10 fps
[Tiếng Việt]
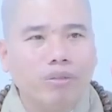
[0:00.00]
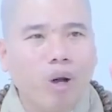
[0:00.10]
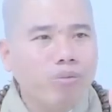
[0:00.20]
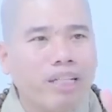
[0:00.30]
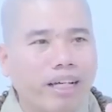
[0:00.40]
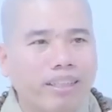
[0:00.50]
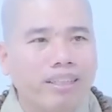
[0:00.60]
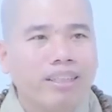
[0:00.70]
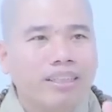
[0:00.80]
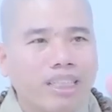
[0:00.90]
đốt sắt
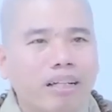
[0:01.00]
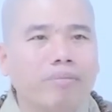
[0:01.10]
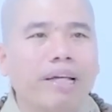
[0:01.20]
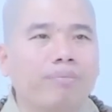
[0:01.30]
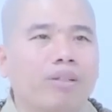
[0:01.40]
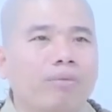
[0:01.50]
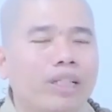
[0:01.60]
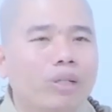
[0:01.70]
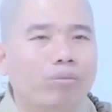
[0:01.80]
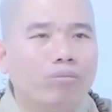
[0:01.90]
sắt mềm rồi
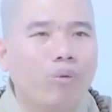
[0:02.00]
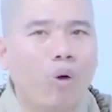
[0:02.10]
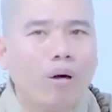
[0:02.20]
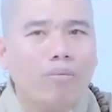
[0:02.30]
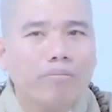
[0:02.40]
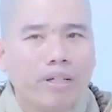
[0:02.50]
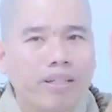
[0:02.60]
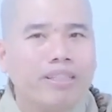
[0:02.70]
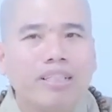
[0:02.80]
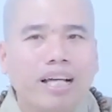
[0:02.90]
mới dùng búa
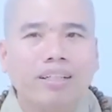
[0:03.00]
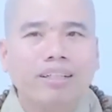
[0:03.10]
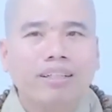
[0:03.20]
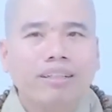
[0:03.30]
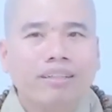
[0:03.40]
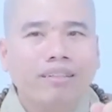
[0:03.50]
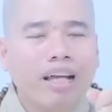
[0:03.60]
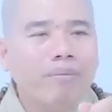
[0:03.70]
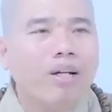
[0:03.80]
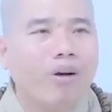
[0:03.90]
bữa sắt
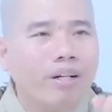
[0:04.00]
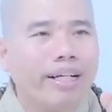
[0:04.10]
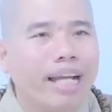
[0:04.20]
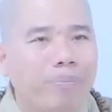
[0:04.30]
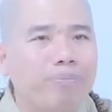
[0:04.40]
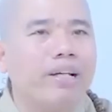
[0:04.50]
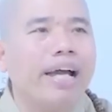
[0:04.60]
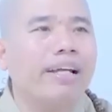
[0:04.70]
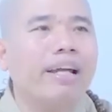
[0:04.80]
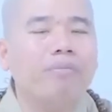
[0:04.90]
để mà gọi là đập
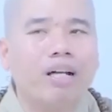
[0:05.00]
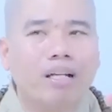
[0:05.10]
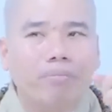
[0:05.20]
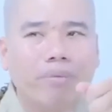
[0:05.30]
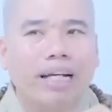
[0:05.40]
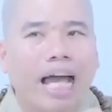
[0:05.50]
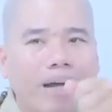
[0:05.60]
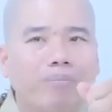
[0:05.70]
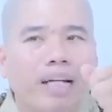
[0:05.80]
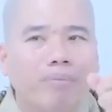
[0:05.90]
ra để mà mà
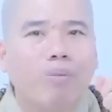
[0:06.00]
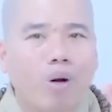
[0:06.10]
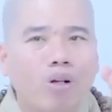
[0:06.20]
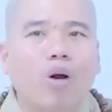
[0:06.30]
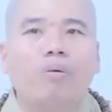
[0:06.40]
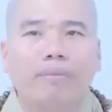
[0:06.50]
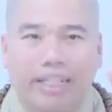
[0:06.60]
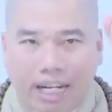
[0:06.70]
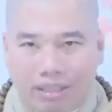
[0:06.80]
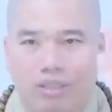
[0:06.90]
làm ra một món đồ mà
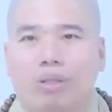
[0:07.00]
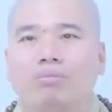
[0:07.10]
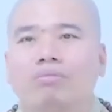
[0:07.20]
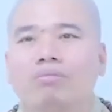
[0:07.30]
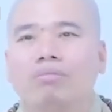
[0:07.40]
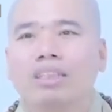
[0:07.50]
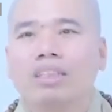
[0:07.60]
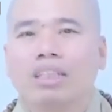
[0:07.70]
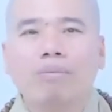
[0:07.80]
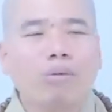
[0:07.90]
mình cần sử dụng
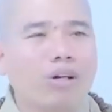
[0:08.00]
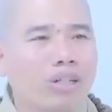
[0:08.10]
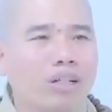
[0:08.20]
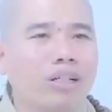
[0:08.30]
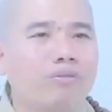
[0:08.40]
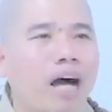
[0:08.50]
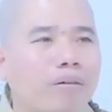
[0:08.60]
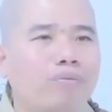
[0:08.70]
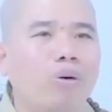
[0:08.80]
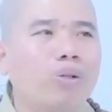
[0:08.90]
thì một con người
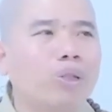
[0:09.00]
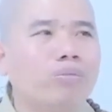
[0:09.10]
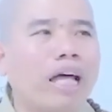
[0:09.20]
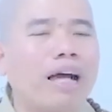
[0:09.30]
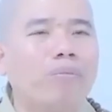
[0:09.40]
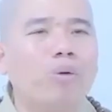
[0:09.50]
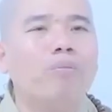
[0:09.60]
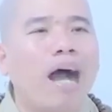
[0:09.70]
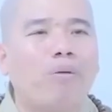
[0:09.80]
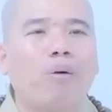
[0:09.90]
phàm phu của chúng ta muốn
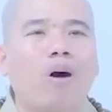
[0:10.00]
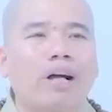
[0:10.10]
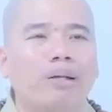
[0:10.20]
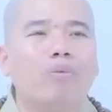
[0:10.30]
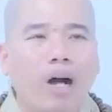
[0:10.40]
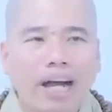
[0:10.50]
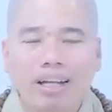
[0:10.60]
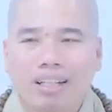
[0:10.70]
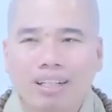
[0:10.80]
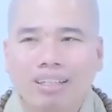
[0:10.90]
bào mòn nghiệp quả
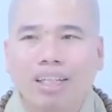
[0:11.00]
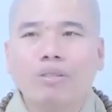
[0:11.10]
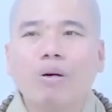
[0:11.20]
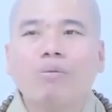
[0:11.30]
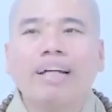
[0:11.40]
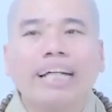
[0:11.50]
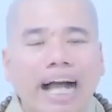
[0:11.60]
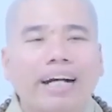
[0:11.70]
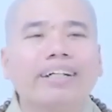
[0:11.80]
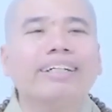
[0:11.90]
thì cũng phải
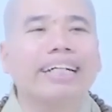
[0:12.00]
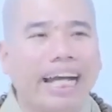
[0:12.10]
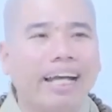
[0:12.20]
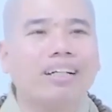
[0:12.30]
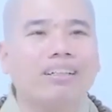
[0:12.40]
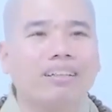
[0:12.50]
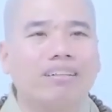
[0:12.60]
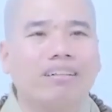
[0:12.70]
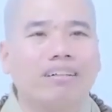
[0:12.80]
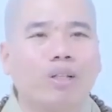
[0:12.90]
cần người khác
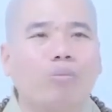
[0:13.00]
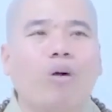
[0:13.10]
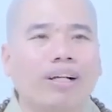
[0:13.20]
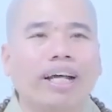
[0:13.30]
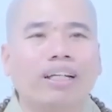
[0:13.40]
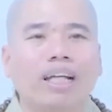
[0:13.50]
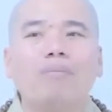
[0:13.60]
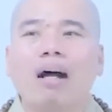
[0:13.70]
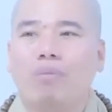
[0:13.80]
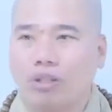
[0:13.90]
dùng mọi cách để
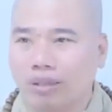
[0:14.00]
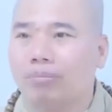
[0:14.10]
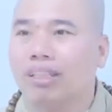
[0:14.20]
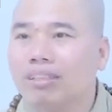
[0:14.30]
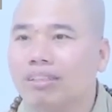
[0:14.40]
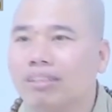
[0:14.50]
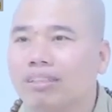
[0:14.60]
bào mòn giùm mình